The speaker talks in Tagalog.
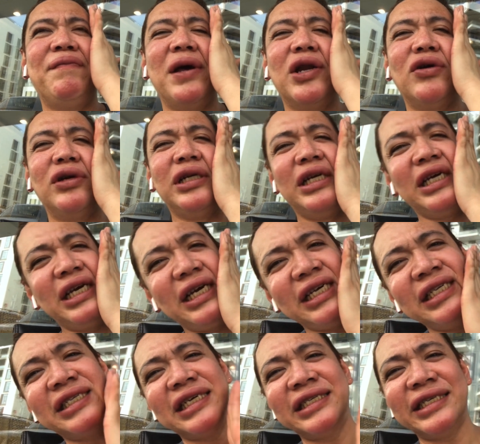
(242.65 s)
Pero ni
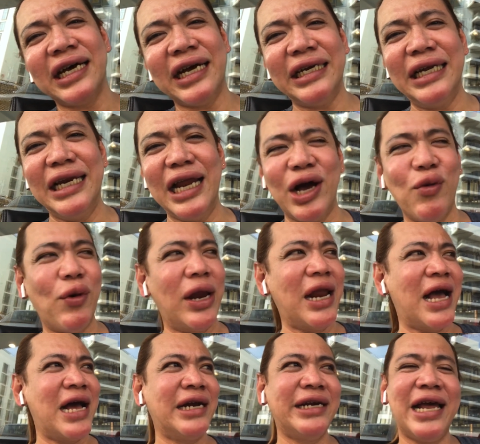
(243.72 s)
isa sa kanila
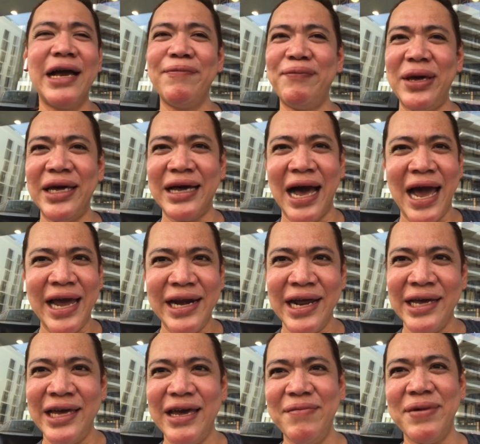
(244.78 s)
walang nagbigay
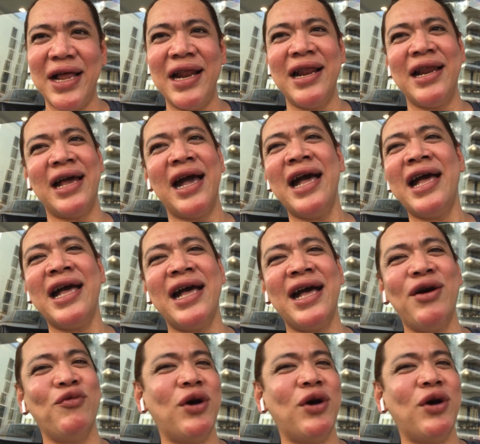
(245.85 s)
ng himala,